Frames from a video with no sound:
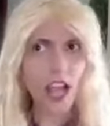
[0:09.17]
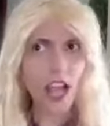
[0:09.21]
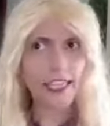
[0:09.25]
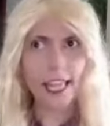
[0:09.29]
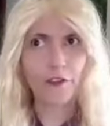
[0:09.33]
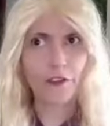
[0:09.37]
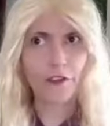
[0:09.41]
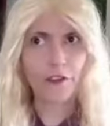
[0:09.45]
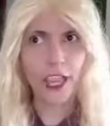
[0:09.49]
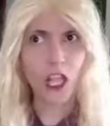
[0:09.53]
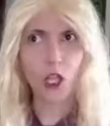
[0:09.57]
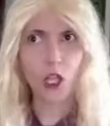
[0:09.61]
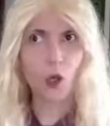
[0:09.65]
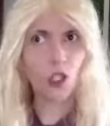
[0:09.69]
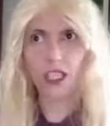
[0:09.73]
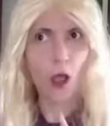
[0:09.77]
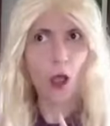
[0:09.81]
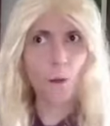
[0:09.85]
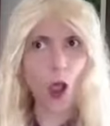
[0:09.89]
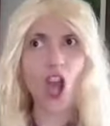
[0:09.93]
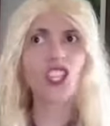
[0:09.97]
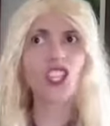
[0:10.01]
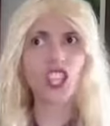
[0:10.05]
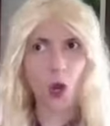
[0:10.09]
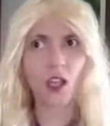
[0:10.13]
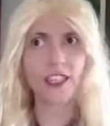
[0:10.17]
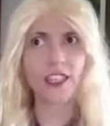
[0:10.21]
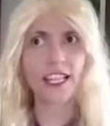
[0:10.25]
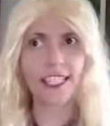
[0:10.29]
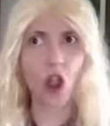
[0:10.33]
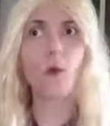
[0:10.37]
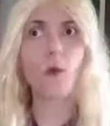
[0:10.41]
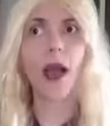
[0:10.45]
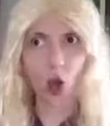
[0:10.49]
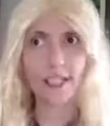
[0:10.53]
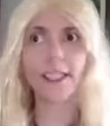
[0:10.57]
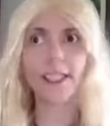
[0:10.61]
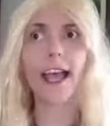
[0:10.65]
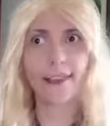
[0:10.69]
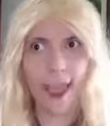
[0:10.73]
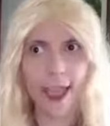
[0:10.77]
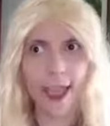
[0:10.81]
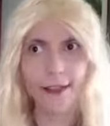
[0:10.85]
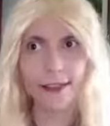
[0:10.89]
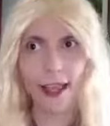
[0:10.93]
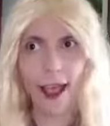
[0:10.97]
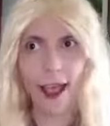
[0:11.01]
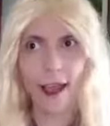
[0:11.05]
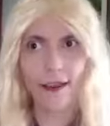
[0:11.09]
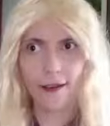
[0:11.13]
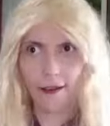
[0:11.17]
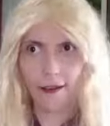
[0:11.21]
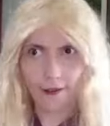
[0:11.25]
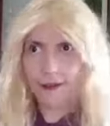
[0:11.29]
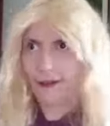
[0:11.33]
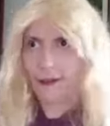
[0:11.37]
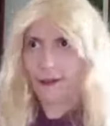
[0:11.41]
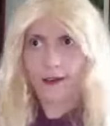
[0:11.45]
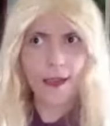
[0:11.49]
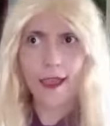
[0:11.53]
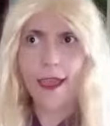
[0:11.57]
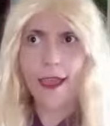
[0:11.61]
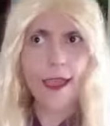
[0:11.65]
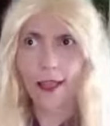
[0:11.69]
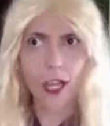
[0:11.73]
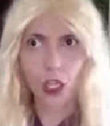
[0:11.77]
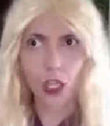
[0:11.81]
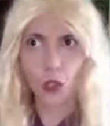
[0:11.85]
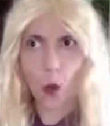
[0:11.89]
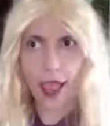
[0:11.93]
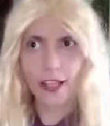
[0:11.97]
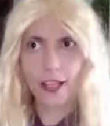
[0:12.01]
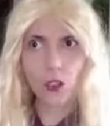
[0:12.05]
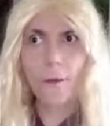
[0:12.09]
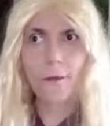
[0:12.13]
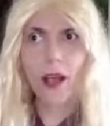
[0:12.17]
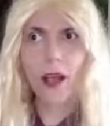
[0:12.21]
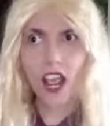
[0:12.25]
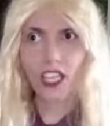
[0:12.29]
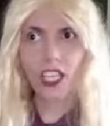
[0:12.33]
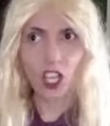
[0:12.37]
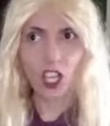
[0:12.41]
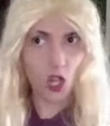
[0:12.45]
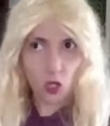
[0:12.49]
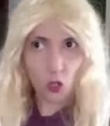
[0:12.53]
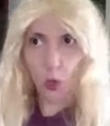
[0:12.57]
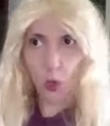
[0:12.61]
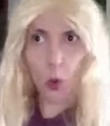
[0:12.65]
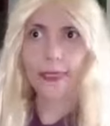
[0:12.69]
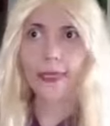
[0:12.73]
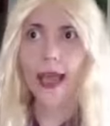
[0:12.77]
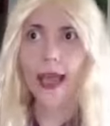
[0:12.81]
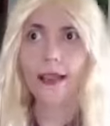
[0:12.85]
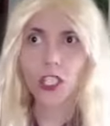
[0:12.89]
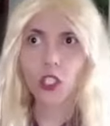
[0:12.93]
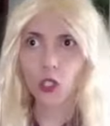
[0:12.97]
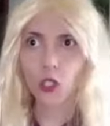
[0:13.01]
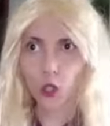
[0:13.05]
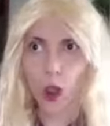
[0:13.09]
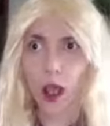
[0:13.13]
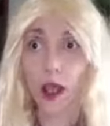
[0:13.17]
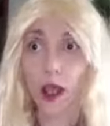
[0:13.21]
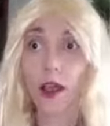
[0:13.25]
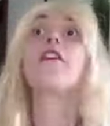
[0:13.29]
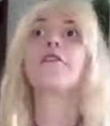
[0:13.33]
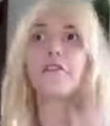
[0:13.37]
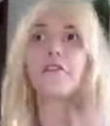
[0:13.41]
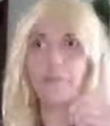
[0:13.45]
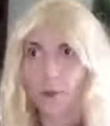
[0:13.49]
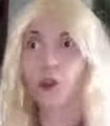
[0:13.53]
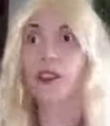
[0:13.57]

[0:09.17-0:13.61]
Nossa, filho, não pode acontecer uma coisa dessa! Ela não é sua mãe, não é nada sua.